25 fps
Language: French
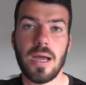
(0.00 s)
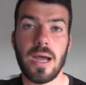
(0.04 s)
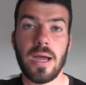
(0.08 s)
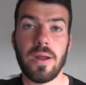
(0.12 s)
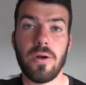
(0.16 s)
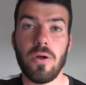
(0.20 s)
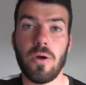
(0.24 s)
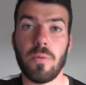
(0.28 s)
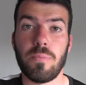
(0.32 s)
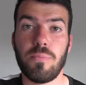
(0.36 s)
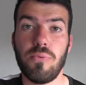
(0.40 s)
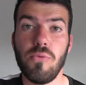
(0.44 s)

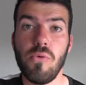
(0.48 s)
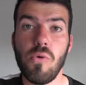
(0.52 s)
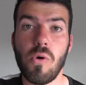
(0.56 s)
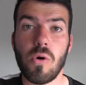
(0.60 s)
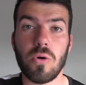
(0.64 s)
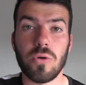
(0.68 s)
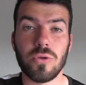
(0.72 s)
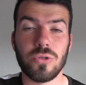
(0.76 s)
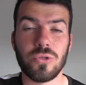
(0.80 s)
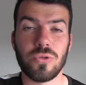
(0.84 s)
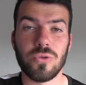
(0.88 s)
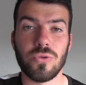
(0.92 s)
Alors
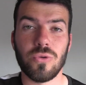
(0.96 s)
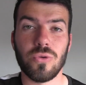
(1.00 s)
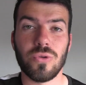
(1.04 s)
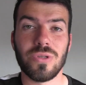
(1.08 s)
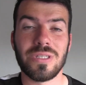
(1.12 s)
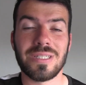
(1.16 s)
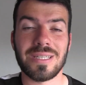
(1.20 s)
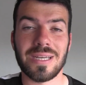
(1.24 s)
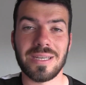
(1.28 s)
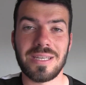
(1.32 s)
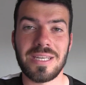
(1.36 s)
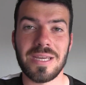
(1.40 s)
pour
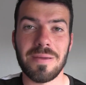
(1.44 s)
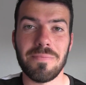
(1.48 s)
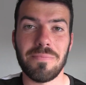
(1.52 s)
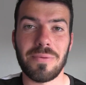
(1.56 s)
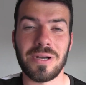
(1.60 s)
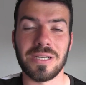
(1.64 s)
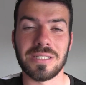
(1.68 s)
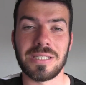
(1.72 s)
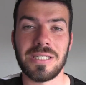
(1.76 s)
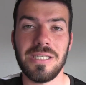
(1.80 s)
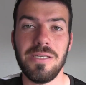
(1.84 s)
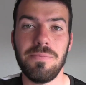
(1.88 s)
ce cinquième
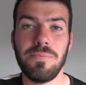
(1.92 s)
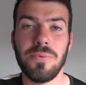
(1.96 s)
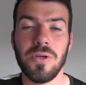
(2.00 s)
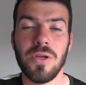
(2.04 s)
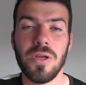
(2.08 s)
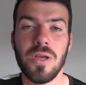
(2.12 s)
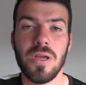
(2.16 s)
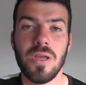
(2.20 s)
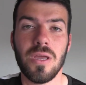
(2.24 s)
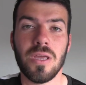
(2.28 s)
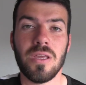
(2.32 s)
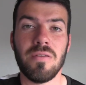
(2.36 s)
principe,
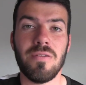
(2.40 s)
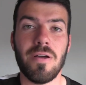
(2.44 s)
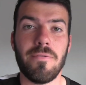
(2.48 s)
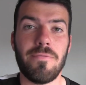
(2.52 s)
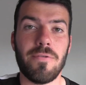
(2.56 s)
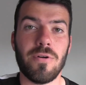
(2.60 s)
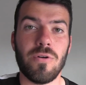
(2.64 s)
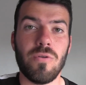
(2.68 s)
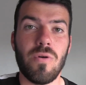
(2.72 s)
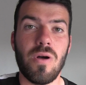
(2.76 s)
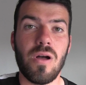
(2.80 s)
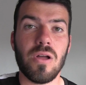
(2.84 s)
il va
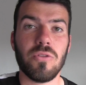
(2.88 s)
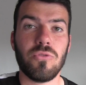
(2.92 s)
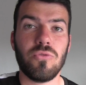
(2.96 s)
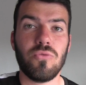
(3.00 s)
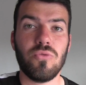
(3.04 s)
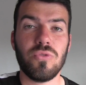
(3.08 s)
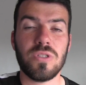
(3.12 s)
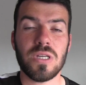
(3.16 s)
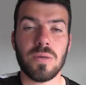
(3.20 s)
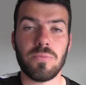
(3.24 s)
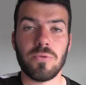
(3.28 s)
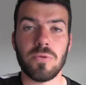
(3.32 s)
falloir
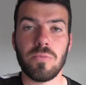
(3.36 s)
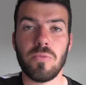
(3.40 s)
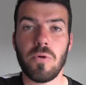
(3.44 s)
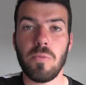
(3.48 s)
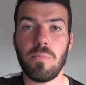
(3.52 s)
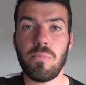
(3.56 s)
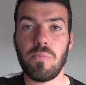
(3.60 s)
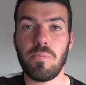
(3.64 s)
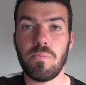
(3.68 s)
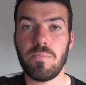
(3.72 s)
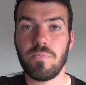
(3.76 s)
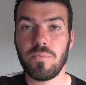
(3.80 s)
tout
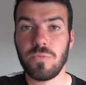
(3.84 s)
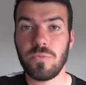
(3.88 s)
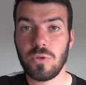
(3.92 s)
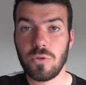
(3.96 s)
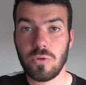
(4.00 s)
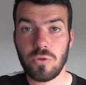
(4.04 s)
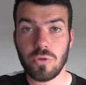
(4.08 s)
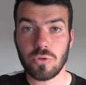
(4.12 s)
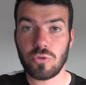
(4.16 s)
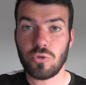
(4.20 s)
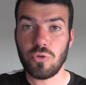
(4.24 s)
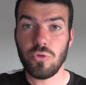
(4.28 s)
simplement
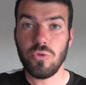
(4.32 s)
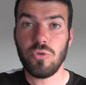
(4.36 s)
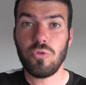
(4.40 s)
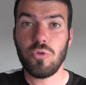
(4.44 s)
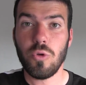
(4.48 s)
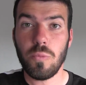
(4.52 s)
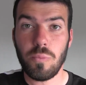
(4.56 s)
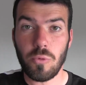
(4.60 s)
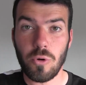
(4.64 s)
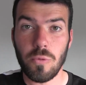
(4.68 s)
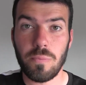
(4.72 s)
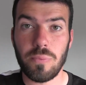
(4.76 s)
que tu
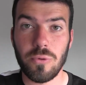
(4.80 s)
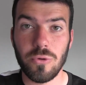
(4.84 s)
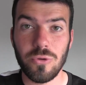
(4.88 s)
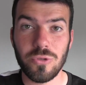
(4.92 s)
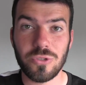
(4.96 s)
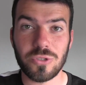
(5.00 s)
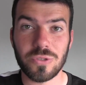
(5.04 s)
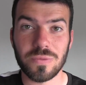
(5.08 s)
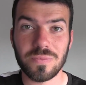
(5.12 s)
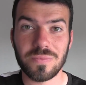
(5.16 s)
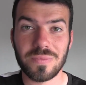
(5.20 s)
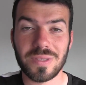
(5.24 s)
te
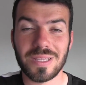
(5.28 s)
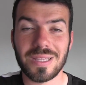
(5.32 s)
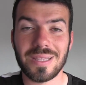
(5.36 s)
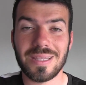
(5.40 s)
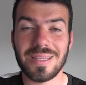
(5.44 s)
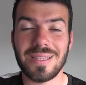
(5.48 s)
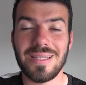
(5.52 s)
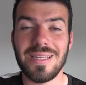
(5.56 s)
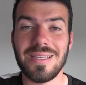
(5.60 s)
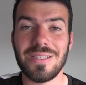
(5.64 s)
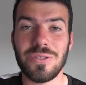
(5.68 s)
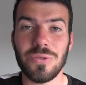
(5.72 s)
proposes
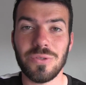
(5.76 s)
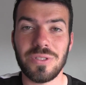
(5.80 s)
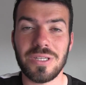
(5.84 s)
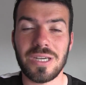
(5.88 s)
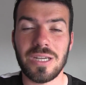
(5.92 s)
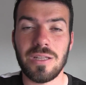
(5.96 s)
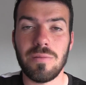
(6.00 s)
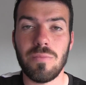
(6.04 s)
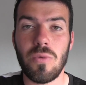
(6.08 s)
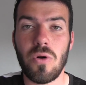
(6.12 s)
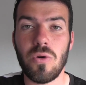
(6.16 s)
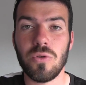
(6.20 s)
des
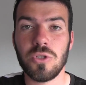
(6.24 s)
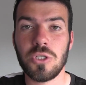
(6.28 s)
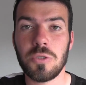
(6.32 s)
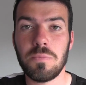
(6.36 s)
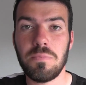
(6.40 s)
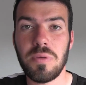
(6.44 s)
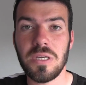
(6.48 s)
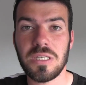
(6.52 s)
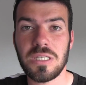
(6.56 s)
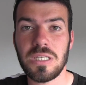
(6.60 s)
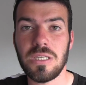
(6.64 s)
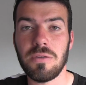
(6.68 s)
entraînements
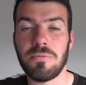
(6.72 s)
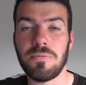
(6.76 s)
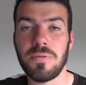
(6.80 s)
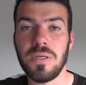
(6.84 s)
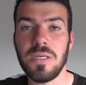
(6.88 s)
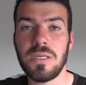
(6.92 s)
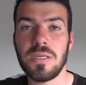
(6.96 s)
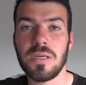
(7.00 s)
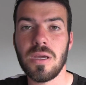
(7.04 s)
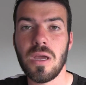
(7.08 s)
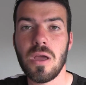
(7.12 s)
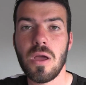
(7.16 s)

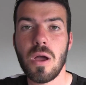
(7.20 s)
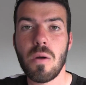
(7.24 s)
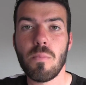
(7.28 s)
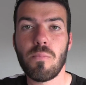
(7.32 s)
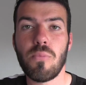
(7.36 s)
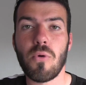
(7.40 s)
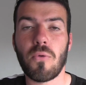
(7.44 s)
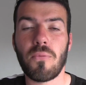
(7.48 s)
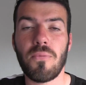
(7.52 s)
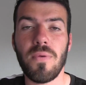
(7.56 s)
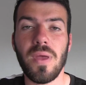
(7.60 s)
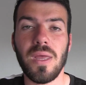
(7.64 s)
spécifiques
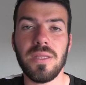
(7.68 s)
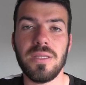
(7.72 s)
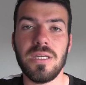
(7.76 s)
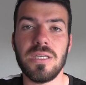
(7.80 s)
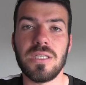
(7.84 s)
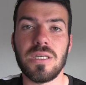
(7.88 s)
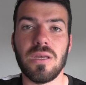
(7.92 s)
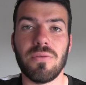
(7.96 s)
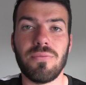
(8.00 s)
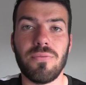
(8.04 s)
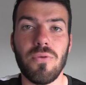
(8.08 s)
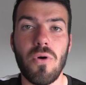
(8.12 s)
pour faire
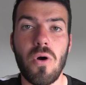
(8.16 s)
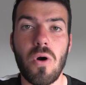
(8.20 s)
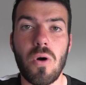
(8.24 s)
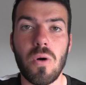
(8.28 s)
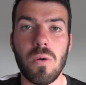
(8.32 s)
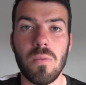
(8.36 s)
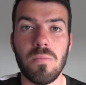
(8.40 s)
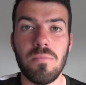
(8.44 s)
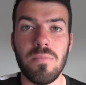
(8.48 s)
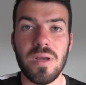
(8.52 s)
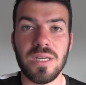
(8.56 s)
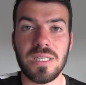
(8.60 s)
des
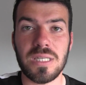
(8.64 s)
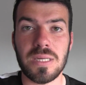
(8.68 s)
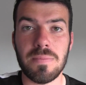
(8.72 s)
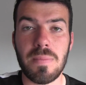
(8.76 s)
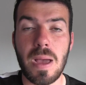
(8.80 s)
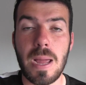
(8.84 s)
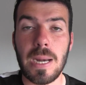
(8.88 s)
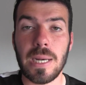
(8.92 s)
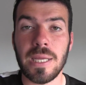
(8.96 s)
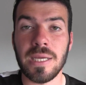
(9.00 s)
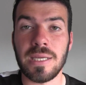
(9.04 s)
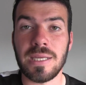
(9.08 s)
efforts
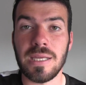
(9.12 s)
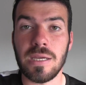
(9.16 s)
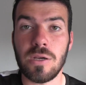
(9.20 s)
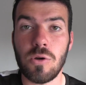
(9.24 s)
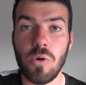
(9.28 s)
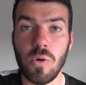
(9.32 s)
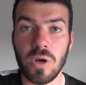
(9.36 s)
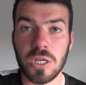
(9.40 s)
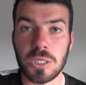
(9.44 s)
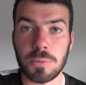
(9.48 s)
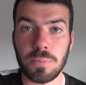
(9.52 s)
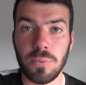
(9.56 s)
maximales et qui
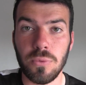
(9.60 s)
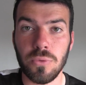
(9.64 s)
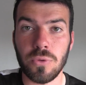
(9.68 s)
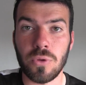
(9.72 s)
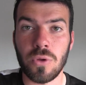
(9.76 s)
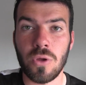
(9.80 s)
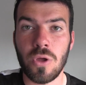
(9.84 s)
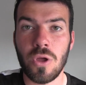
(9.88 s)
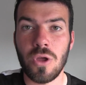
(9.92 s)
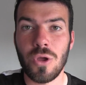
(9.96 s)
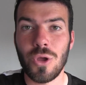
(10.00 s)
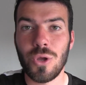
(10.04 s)

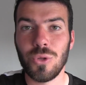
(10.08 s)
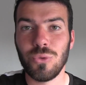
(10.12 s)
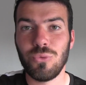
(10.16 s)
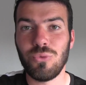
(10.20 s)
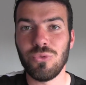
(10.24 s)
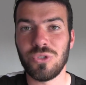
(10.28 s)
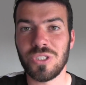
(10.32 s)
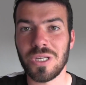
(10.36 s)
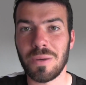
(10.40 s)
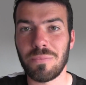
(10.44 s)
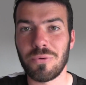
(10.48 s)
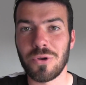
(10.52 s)
correspondent
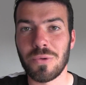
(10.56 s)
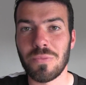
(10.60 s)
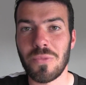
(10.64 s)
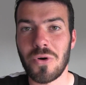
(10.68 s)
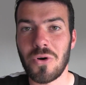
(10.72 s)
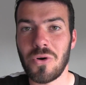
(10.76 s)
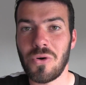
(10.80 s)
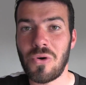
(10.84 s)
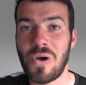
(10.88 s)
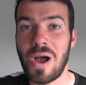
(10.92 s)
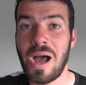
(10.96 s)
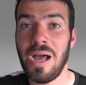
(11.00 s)
tout
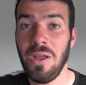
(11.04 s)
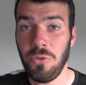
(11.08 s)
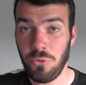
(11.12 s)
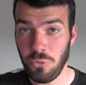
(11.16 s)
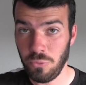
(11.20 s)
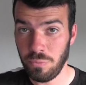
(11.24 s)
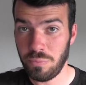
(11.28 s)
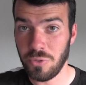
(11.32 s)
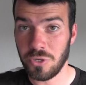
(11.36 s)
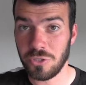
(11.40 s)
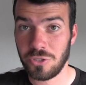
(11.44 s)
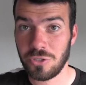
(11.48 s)
simplement à
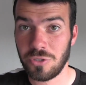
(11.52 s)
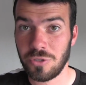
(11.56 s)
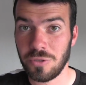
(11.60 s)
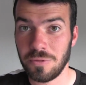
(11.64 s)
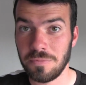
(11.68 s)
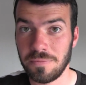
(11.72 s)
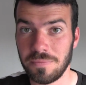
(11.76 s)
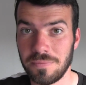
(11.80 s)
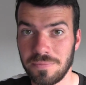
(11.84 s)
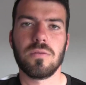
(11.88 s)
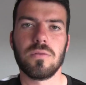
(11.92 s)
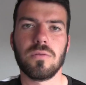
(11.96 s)
ton poste.